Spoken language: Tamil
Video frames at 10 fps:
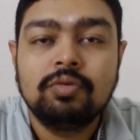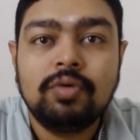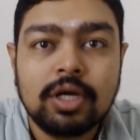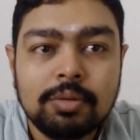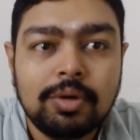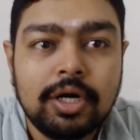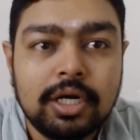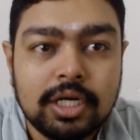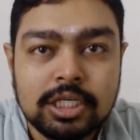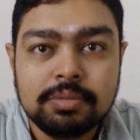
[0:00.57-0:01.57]
வணக்கம்
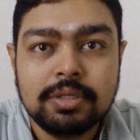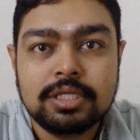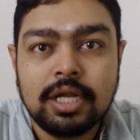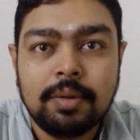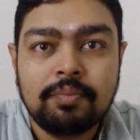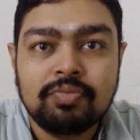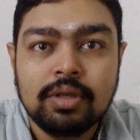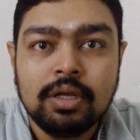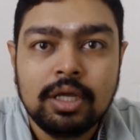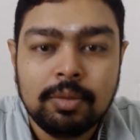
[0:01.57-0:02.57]
ஆடிட்டர் கிருஷ்ணன் பேசுகிறேன்
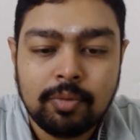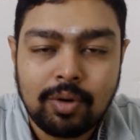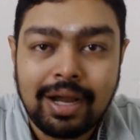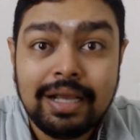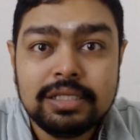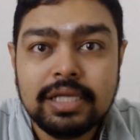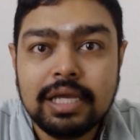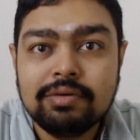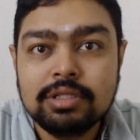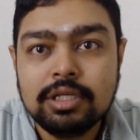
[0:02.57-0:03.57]
இப்போது ஐசிஐ
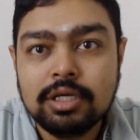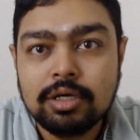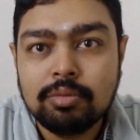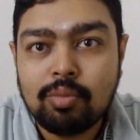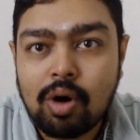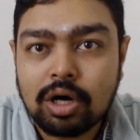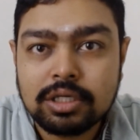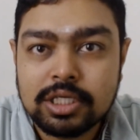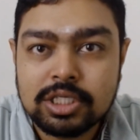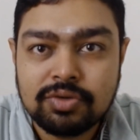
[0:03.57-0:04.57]
வந்து மாக்
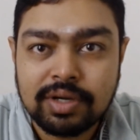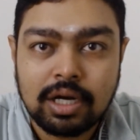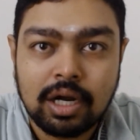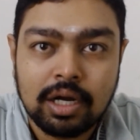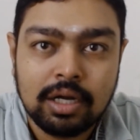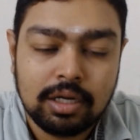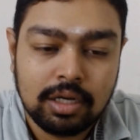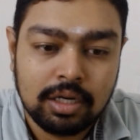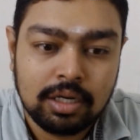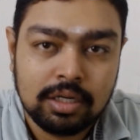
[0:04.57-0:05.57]
டெஸ்ட் வைக்கிறாங்க
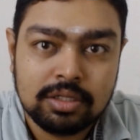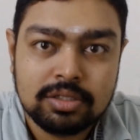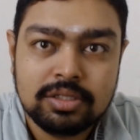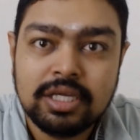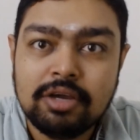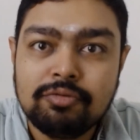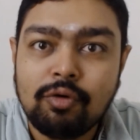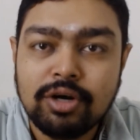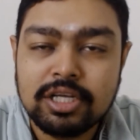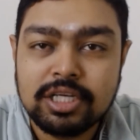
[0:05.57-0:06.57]
சிஏ
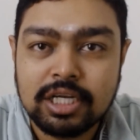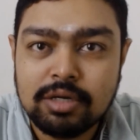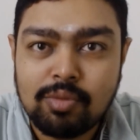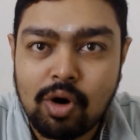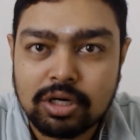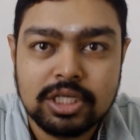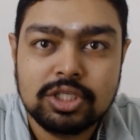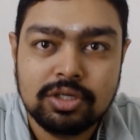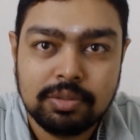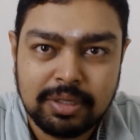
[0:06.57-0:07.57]
ஃபவுண்டேஷனுக்கு மாக்
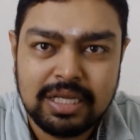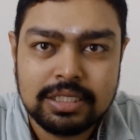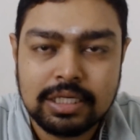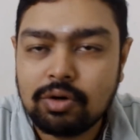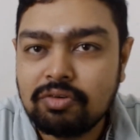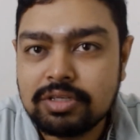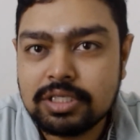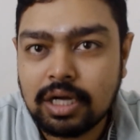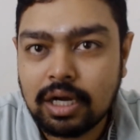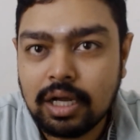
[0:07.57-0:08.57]
டெஸ்ட் இப்போ ரீசெண்டாக ஒன்று
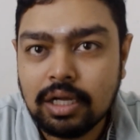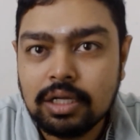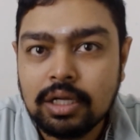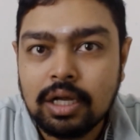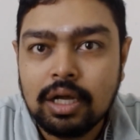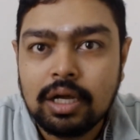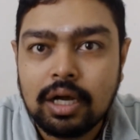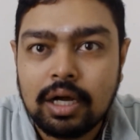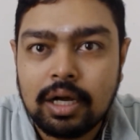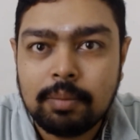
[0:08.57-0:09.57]
வச்சுருக்காங்க
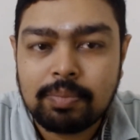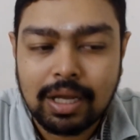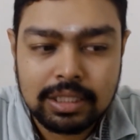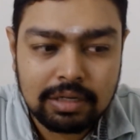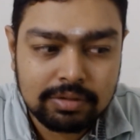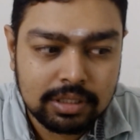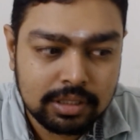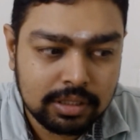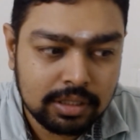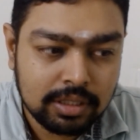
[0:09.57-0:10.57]
அதில் வந்துட்டு